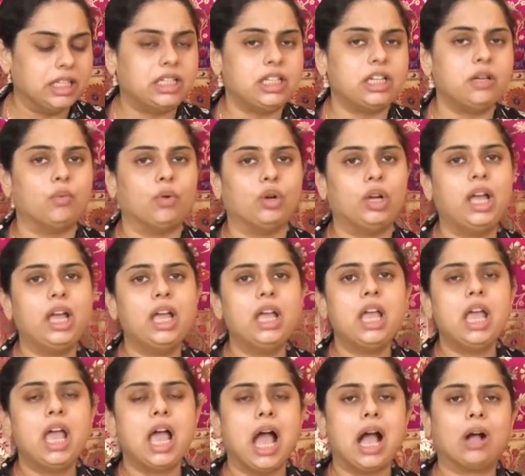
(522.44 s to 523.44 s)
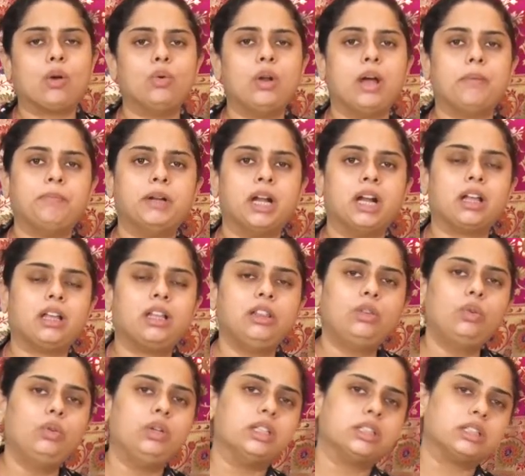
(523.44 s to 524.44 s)
দিচ্ছি বলে এখন আপনারা
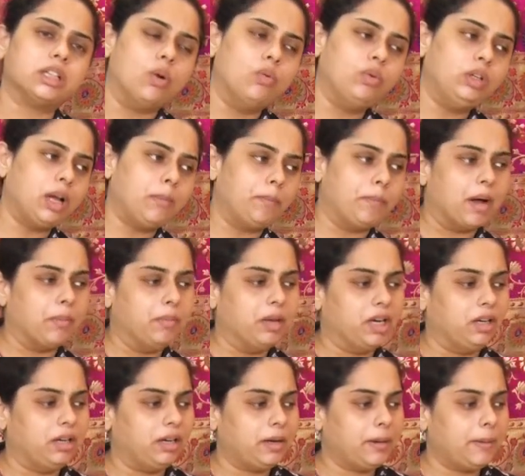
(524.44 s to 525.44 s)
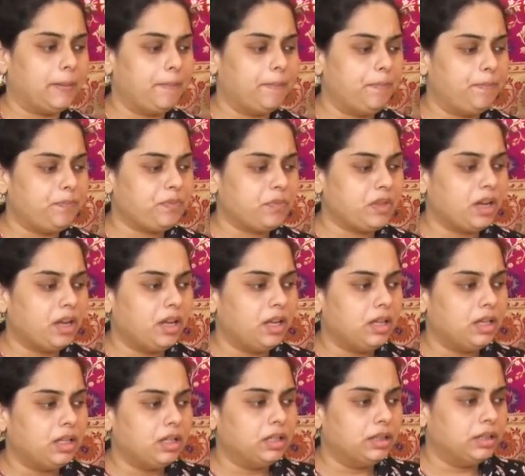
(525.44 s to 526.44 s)
কিন্তু ডিসকাউন্টটা পাবেন
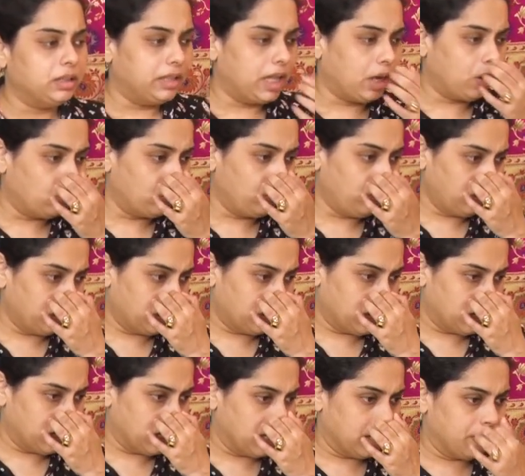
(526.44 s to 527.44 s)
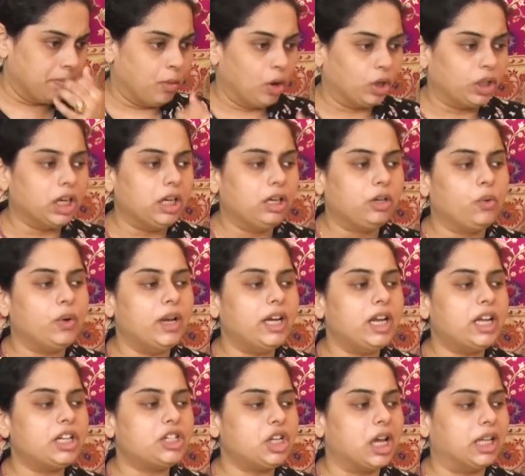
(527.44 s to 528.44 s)
দেখুন বটল
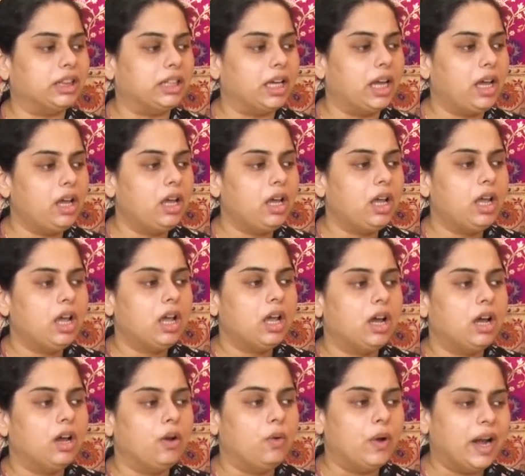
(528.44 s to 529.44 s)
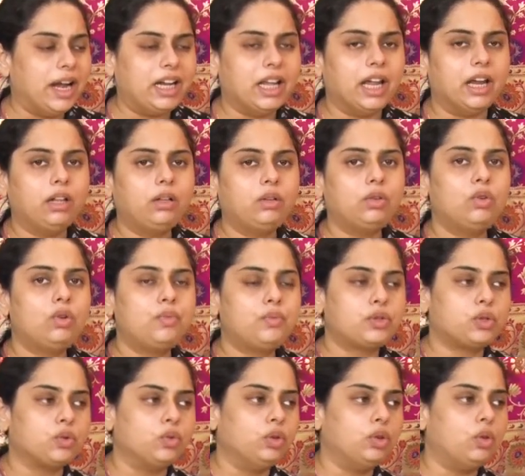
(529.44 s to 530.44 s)
গ্রিনের সাথে রেডের খুব
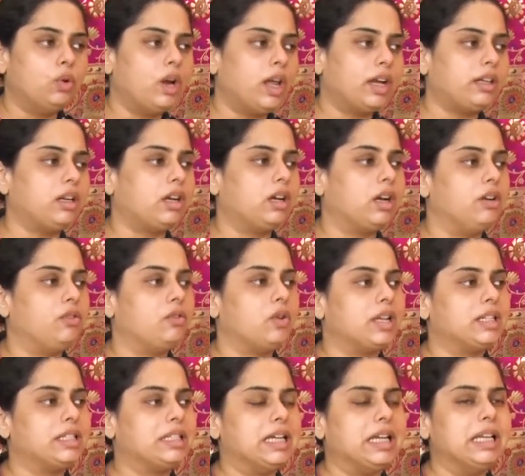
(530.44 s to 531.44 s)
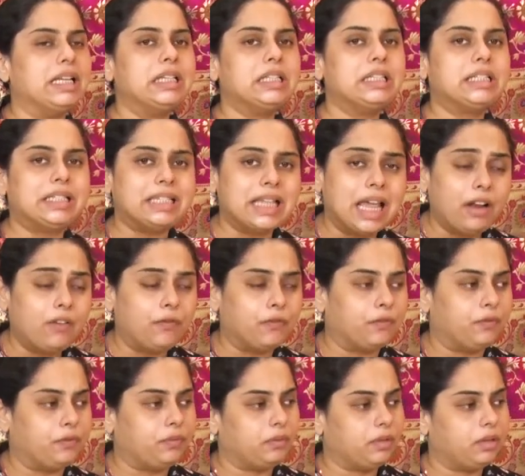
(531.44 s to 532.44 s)
সুন্দর একটা কন্ট্রাস্টে সেলফ
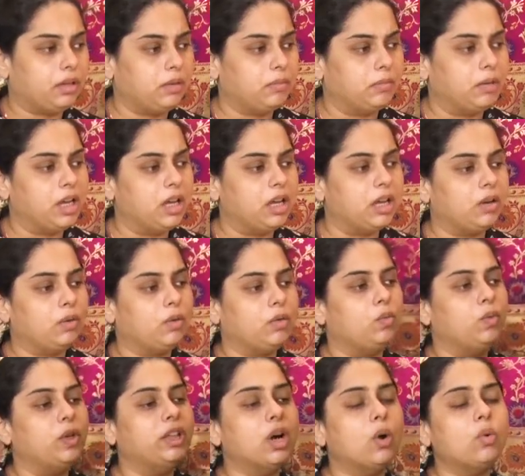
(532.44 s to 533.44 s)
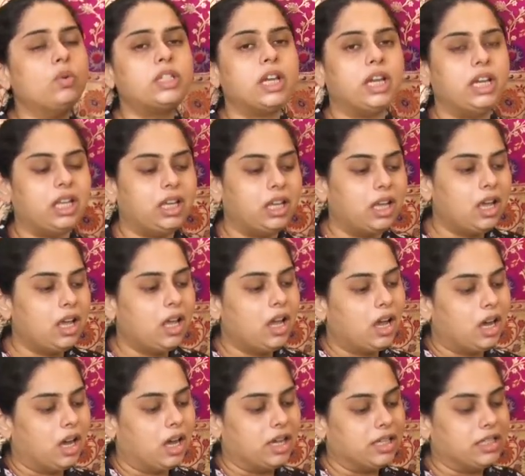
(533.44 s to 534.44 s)
মানে উইদাউট এনি
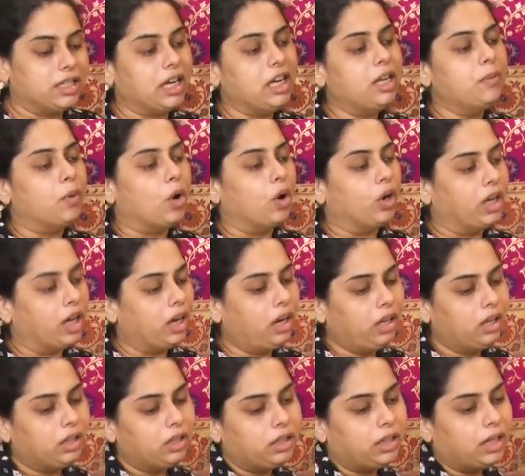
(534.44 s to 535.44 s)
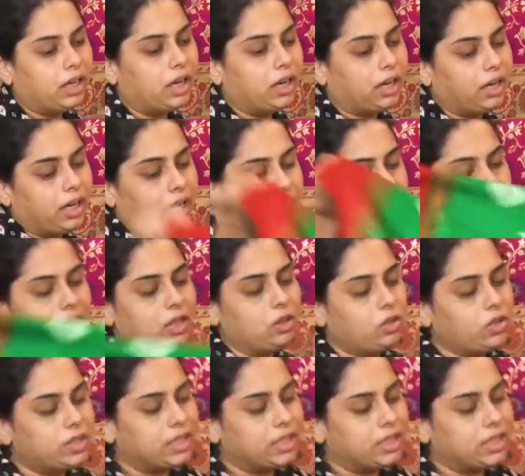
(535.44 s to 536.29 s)
জারি বর্ডার এটা কিন্তু